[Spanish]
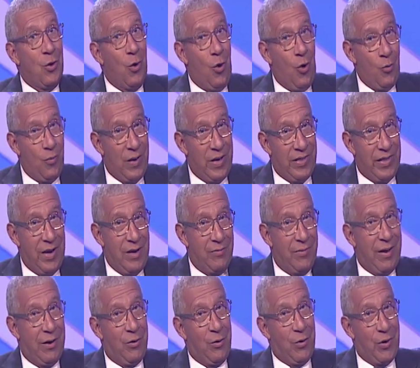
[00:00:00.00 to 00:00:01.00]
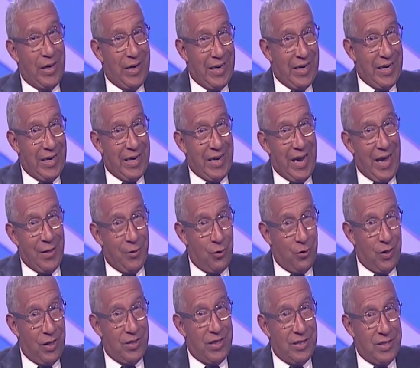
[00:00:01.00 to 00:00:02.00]
doble del valor agregado
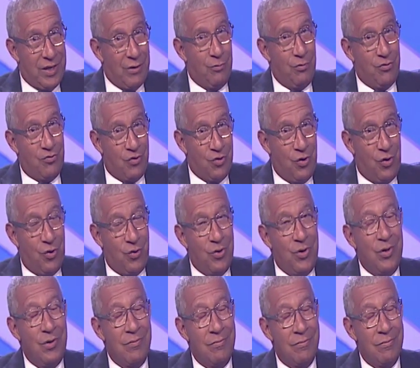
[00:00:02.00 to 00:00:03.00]
de distribución